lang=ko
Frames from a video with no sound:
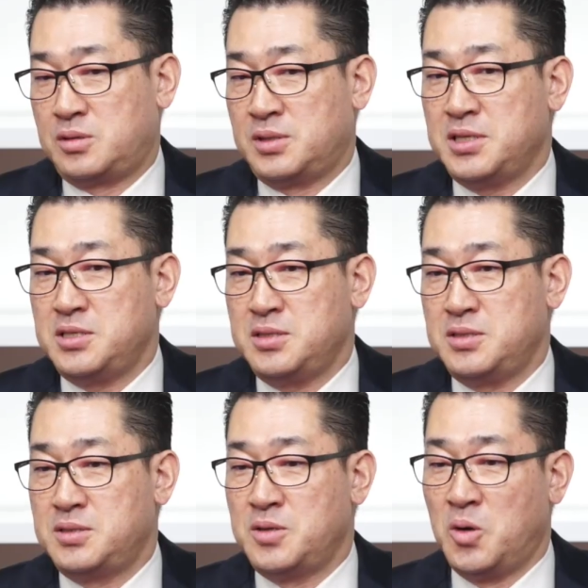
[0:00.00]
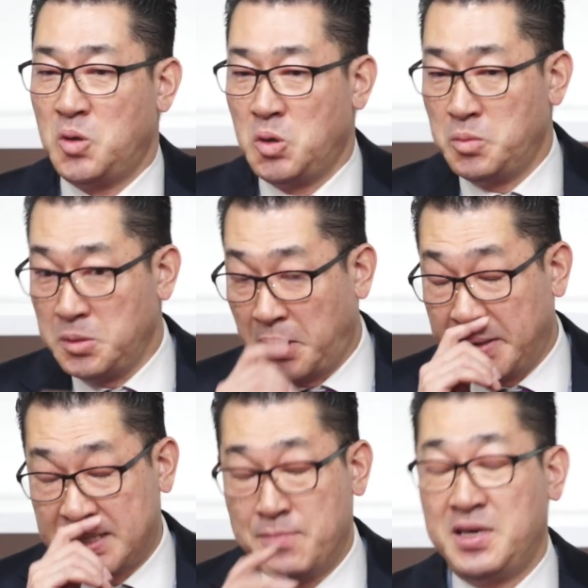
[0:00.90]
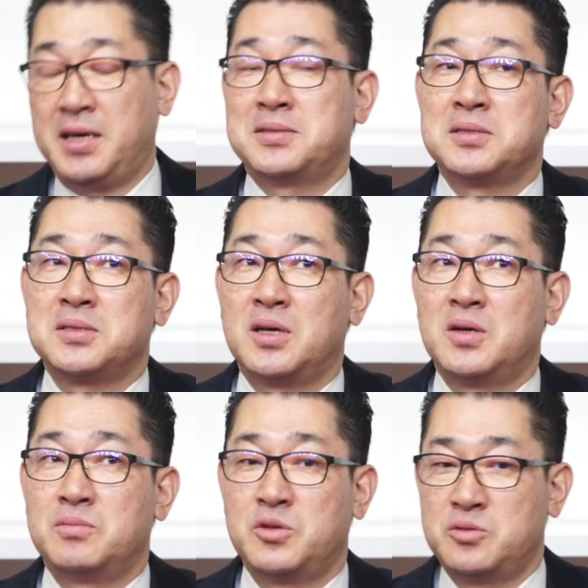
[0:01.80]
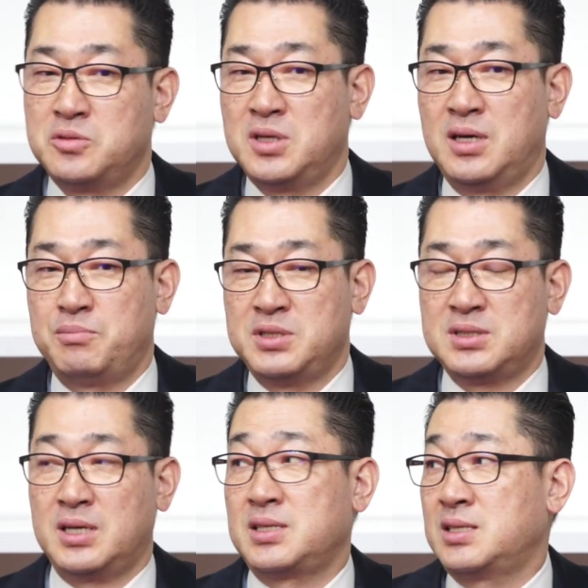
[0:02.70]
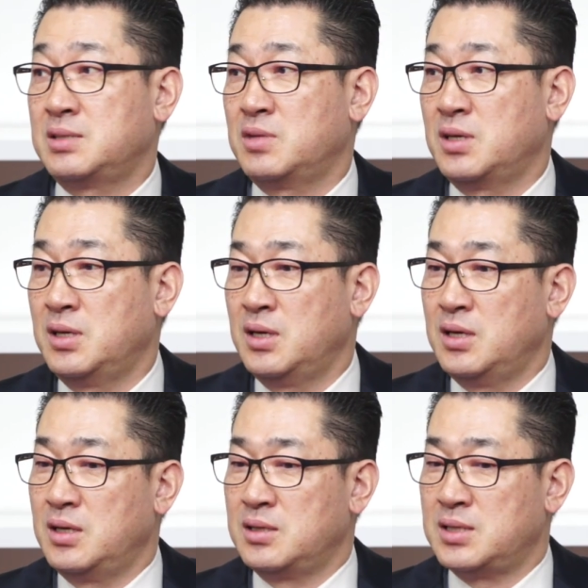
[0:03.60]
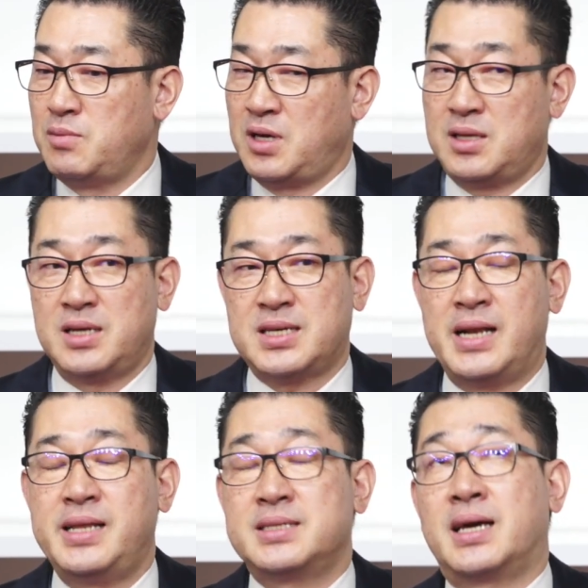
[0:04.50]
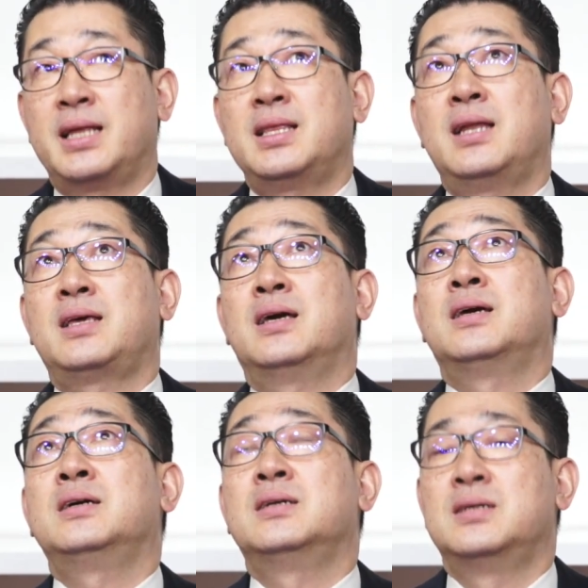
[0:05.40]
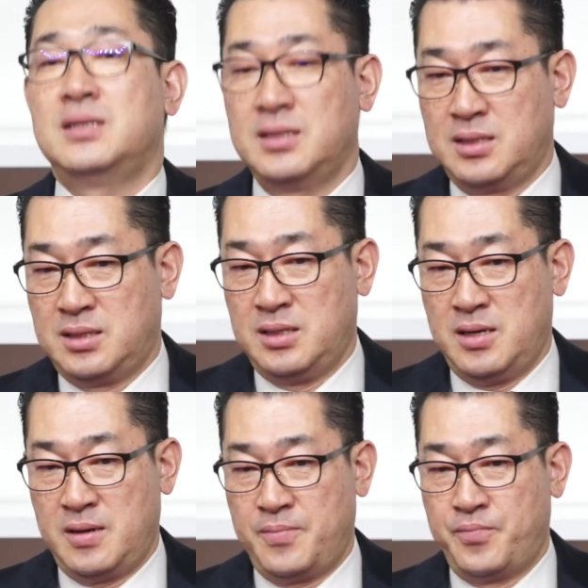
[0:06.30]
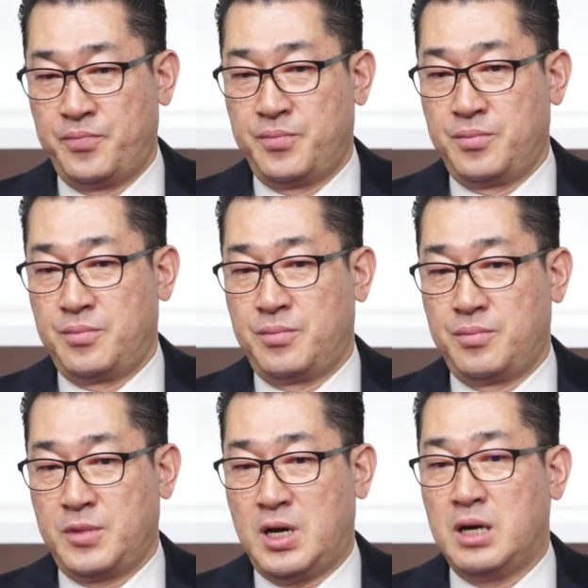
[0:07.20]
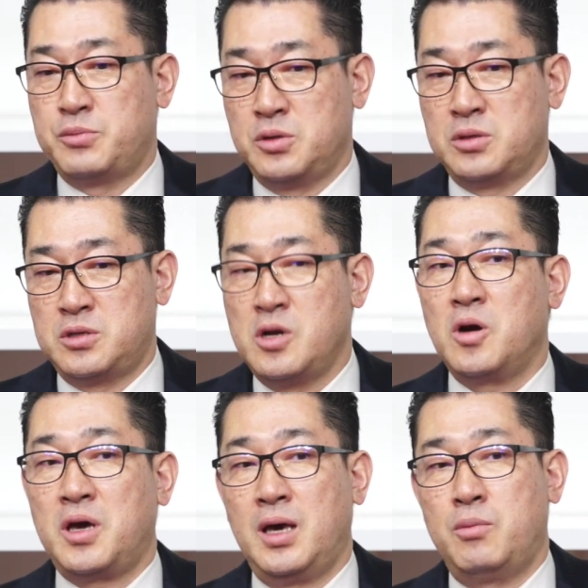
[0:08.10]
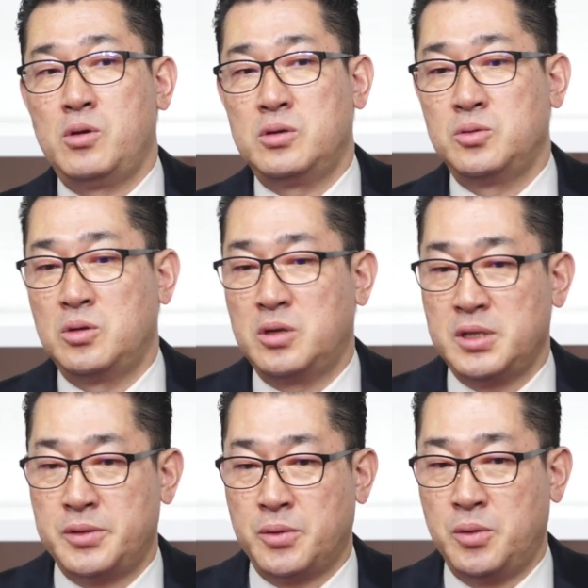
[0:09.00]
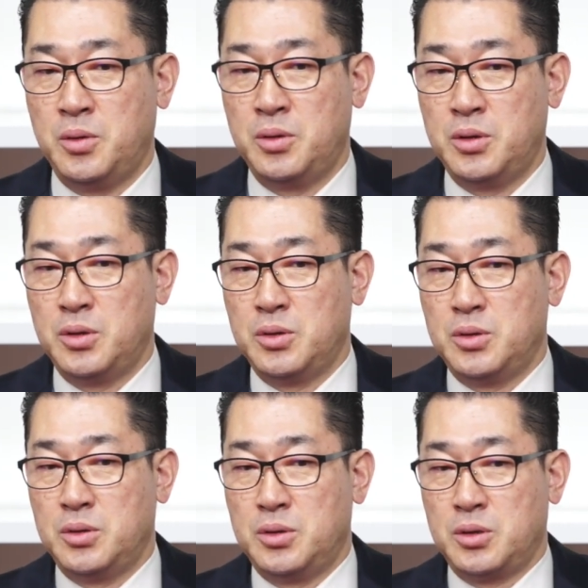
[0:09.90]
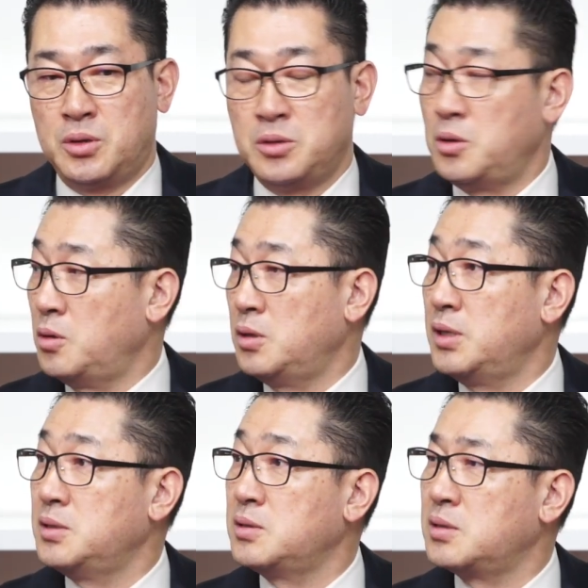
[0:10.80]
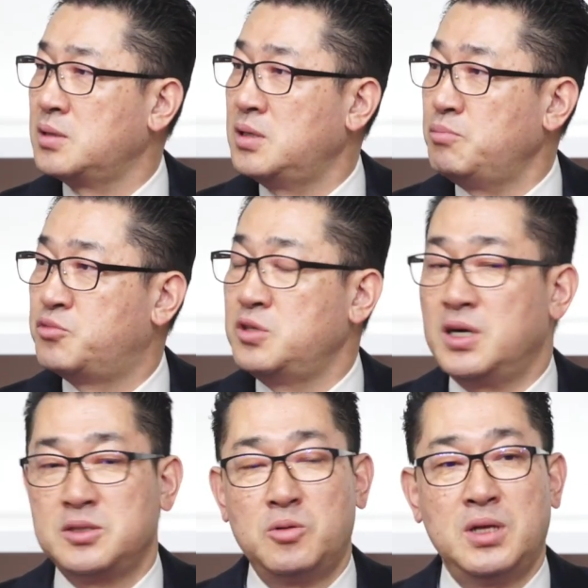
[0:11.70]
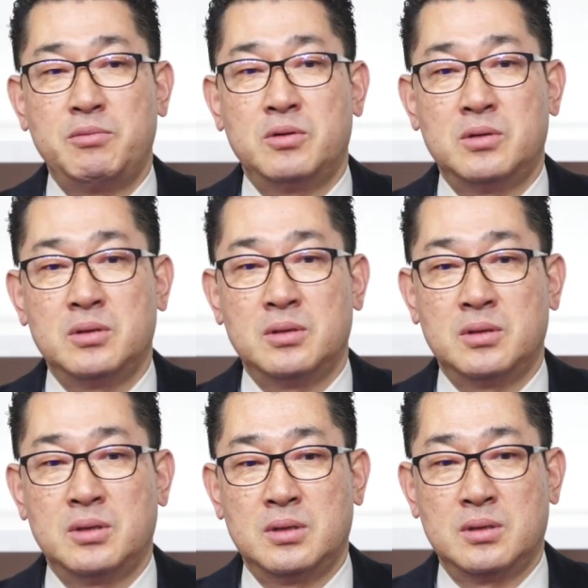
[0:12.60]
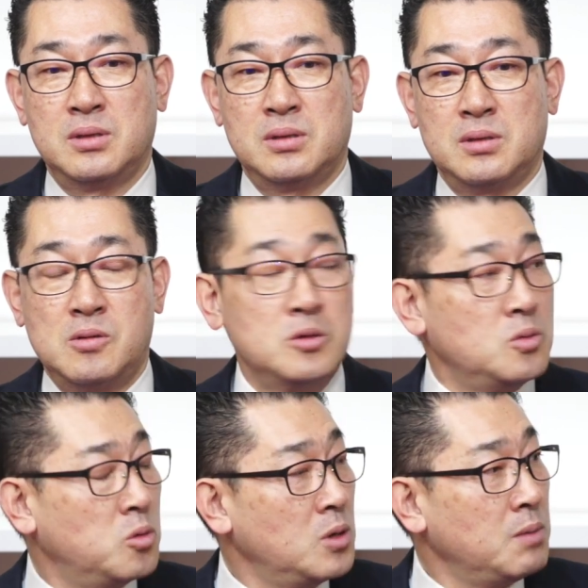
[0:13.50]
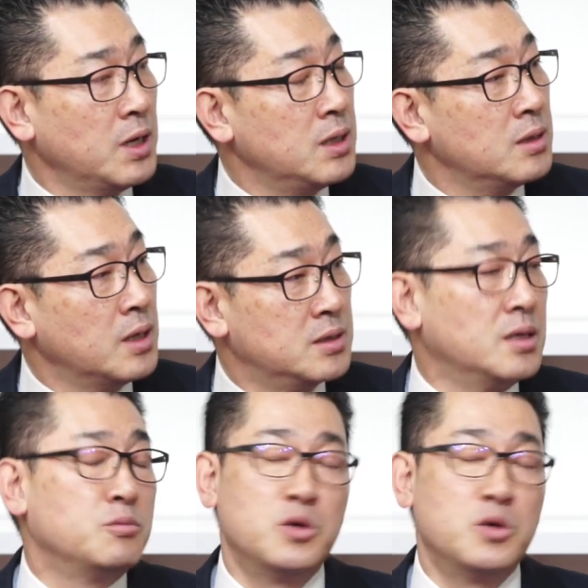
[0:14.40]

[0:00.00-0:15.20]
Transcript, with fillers: 사실은 영업을 되게 재밌게 했었어요. 뭐 누구나 음. 비슷하시겠지만 재밌겠다, 잘 잘했다는 게 아니라 그냥 가급적 즐겁게 해보려고 노력을 했었고 그러던 어느 날 이제 그때 분당 서울대병원 거기도 코로나가 많이 나왔 어떻게 뭐